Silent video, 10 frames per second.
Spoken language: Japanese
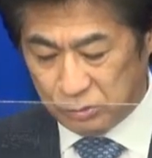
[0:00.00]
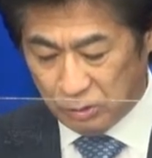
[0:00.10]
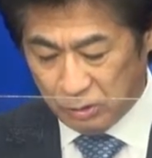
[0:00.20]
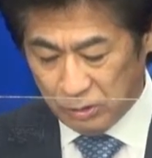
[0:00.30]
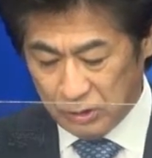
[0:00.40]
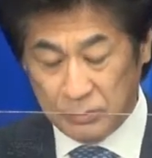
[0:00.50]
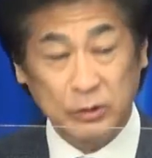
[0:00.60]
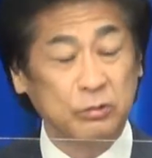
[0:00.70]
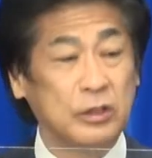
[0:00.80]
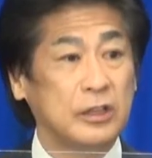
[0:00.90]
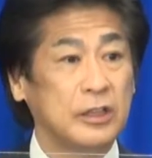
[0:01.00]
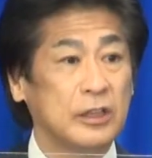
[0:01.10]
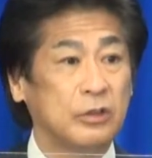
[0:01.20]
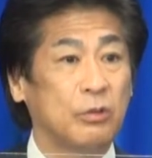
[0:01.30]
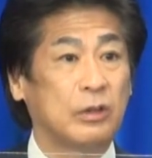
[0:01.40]
の、まあ、特例的
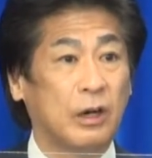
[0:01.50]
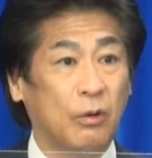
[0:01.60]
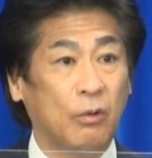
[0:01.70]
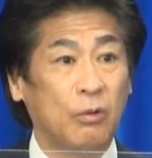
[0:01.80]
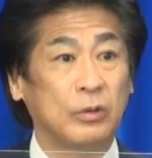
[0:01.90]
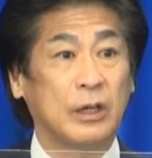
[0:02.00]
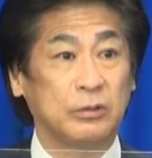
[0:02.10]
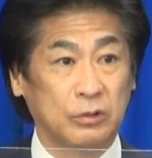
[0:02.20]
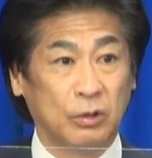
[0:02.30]
な評価を行う